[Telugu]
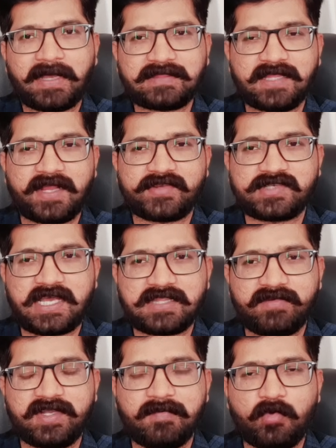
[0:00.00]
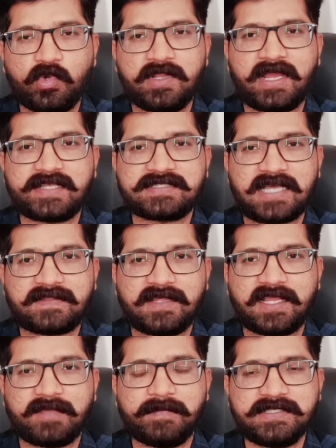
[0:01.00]
పద్నాలుగు శాతం అంటే మూడు నాలుగు
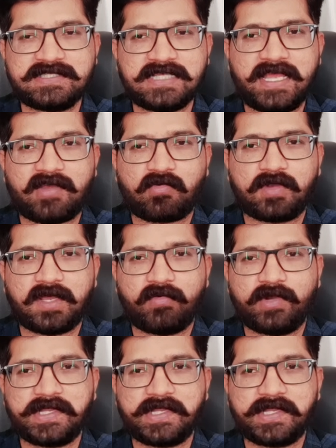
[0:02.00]
శాతానికి మించి లేకుండా